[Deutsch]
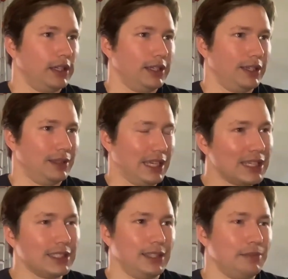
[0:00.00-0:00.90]
Das
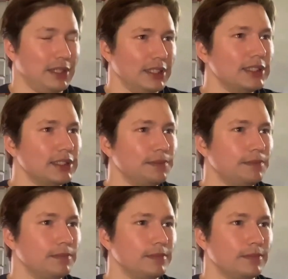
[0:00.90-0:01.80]
andere Thema ist,
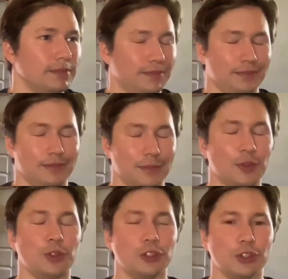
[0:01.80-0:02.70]

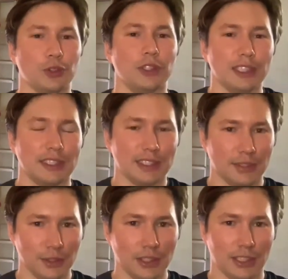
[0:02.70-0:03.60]
wo strollt jetzt das
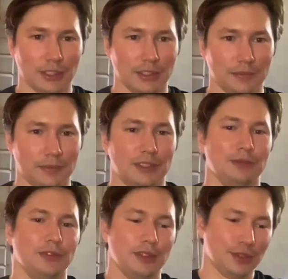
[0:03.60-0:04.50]
Öl raus? Jetzt sind
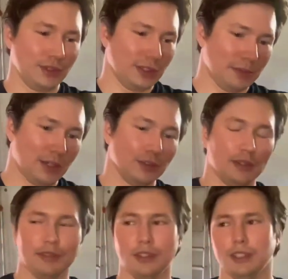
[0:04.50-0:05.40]
unterm Auto,
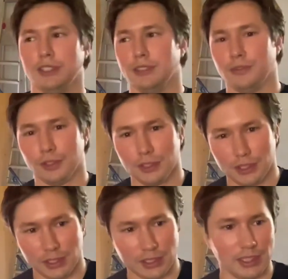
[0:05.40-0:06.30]
haben wir noch nichts
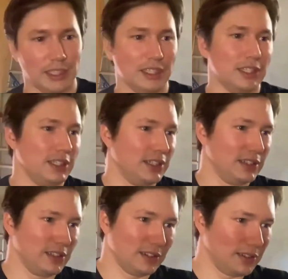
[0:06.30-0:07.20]
gefunden,
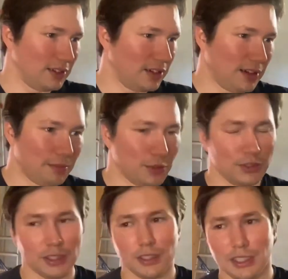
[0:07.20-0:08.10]
äh, am
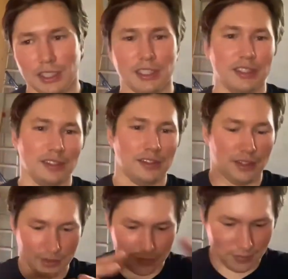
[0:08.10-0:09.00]
Motor noch nicht.
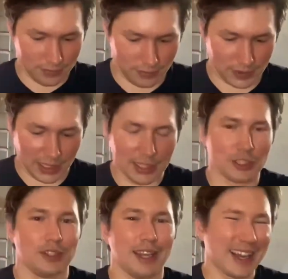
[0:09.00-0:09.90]
Also kannst ja,
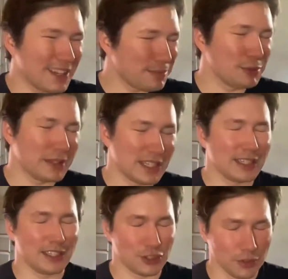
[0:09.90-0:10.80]
da kann, muss man sagen,
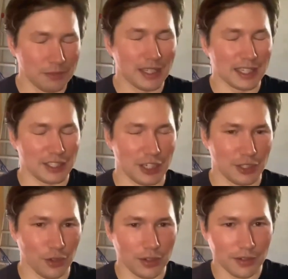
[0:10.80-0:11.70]
das stimmt, da kannst du schlecht
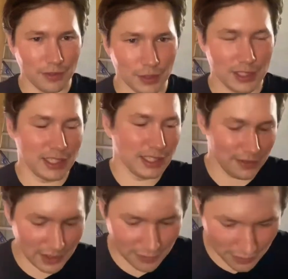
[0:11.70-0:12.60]
gucken,
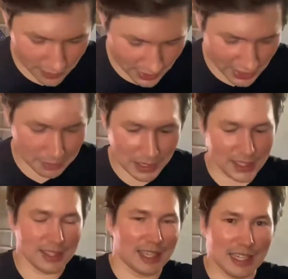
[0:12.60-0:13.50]
V10, viel wenig
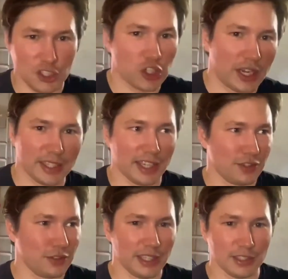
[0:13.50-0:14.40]
Platz, kannst schlecht rechts
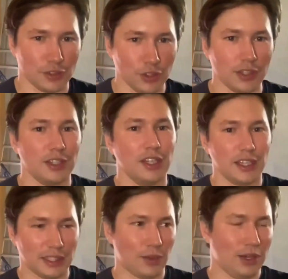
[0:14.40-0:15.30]
und links gucken,
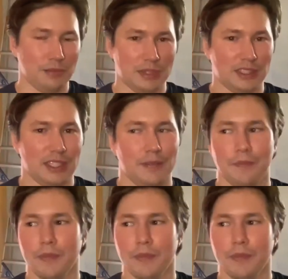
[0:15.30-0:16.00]
dauert ein bisschen.